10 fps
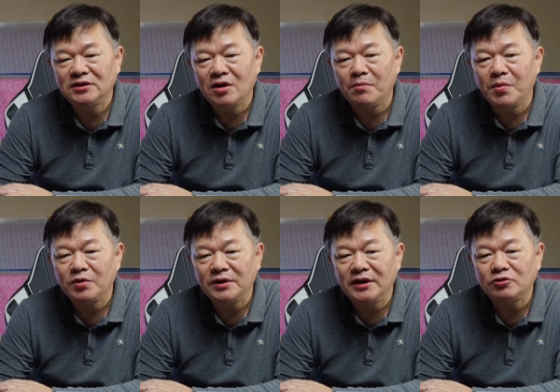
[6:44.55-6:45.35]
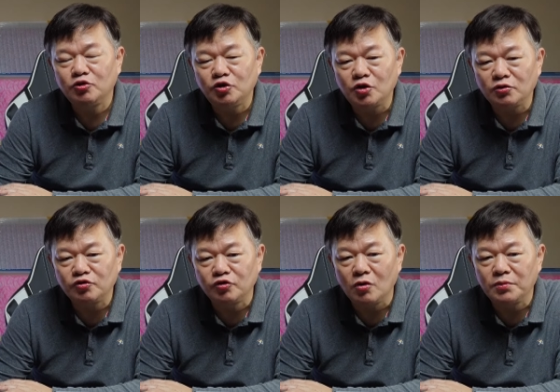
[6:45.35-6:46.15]
연봉리
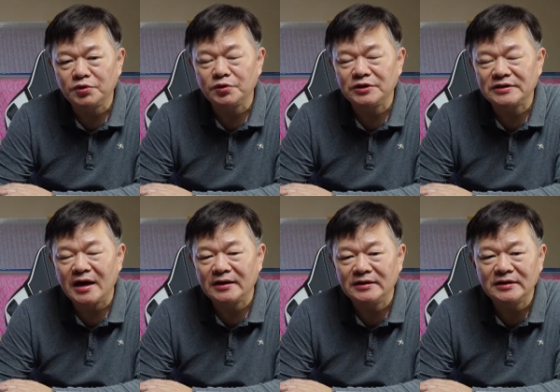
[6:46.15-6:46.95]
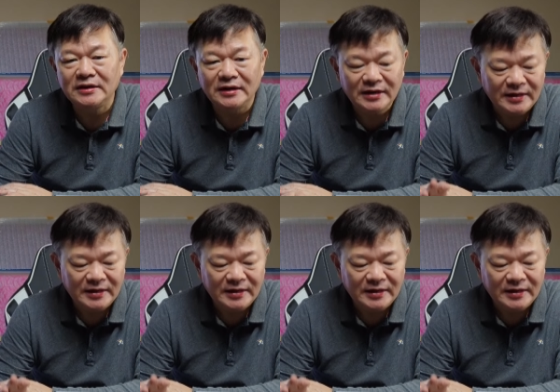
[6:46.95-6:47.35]
9.90% 이상을